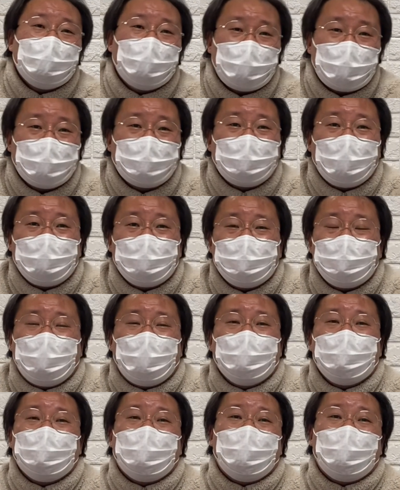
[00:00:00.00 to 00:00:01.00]
여겼다는
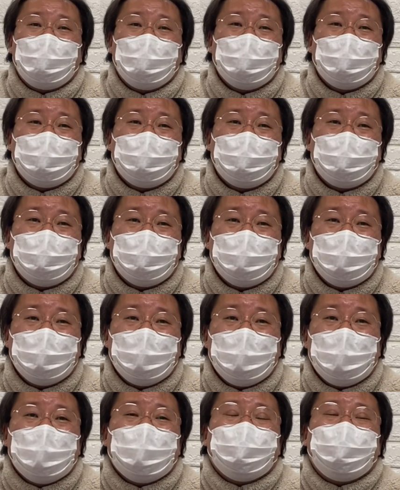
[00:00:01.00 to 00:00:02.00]
말이 나와요.
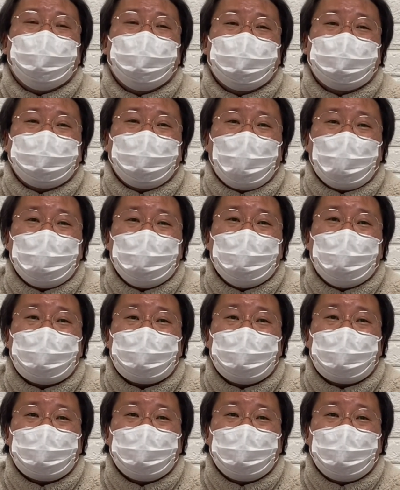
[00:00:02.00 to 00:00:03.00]
불쌍히
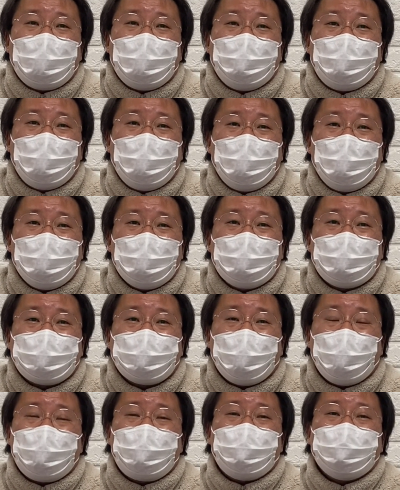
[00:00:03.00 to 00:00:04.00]
여겼기 때문에
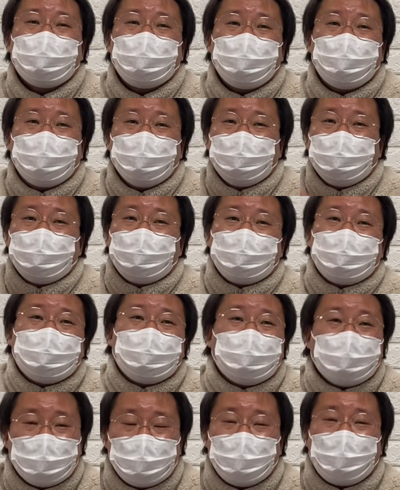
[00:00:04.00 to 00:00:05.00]
돕고 싶은
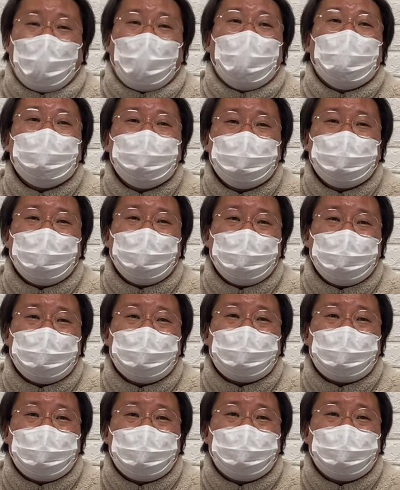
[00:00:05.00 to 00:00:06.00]
마음이
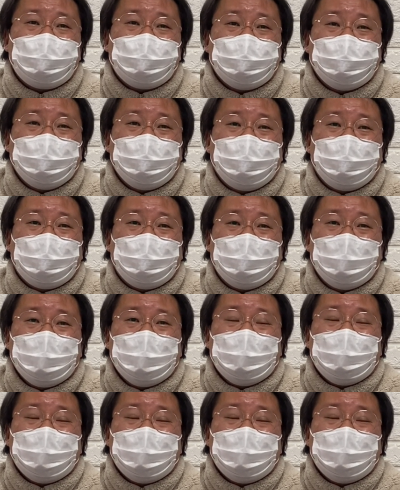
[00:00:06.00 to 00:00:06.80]
생기는 거거든요.